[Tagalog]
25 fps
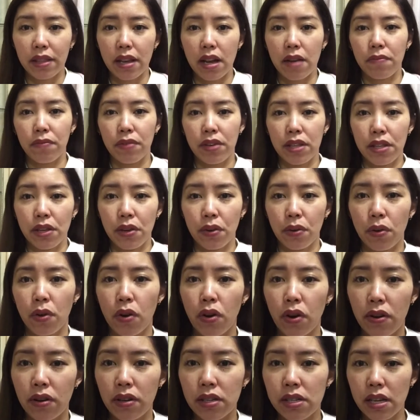na video
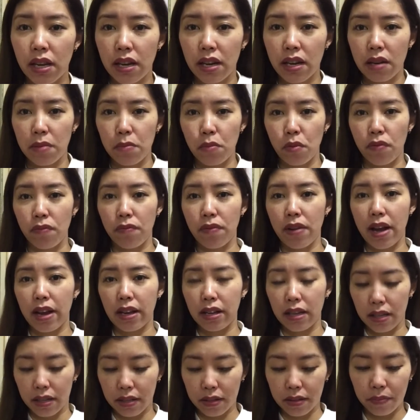or sarili mong
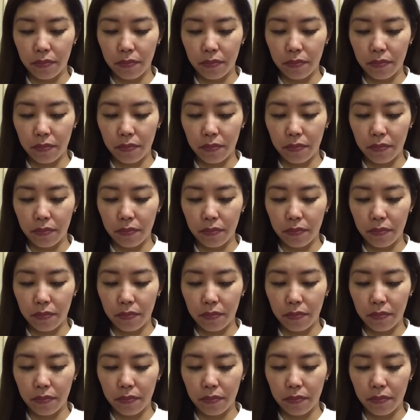vlog.